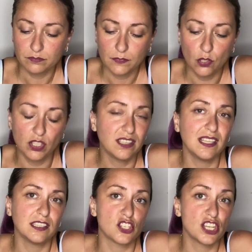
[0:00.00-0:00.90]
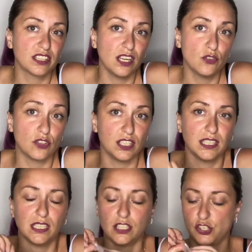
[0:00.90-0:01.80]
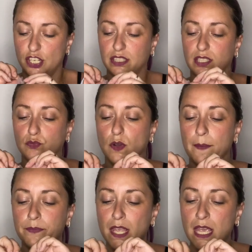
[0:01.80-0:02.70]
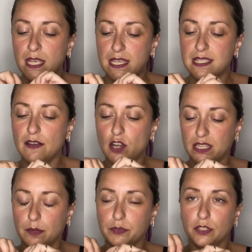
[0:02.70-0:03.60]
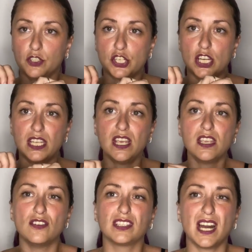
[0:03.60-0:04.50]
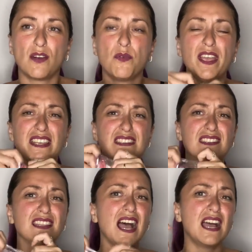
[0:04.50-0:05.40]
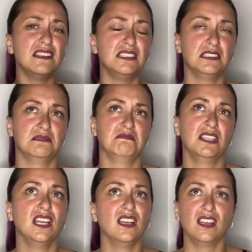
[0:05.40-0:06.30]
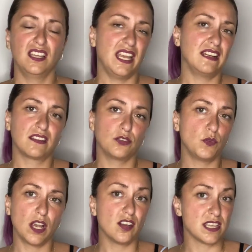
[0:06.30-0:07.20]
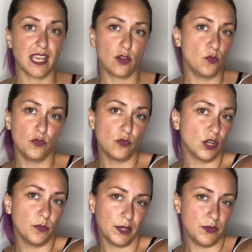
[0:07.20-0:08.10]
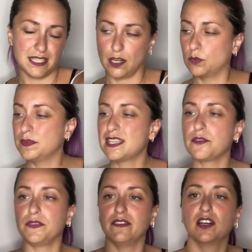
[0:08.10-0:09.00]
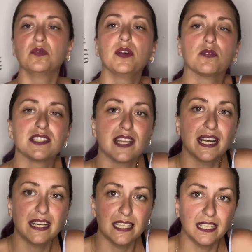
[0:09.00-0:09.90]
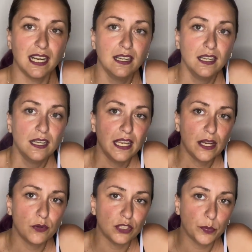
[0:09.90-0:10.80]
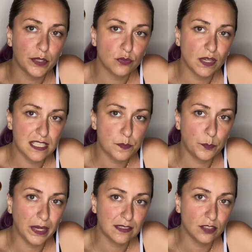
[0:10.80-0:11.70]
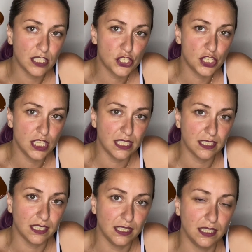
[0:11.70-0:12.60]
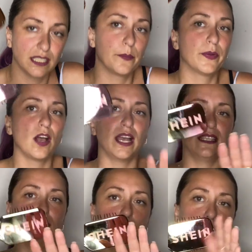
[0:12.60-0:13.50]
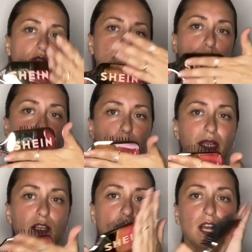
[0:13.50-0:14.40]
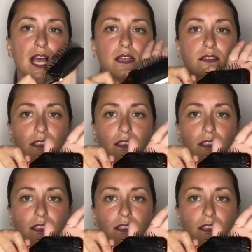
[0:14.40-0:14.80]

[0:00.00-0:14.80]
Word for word: ogni tanto a scelta loro, ogni tanto a scelta tua. E stavolta potevo scegliere io tra questa e altre due cose che comunque come questa non mi servivano, però questa era carina e quindi ho preso una spazzola Shein che però è tipo super piccola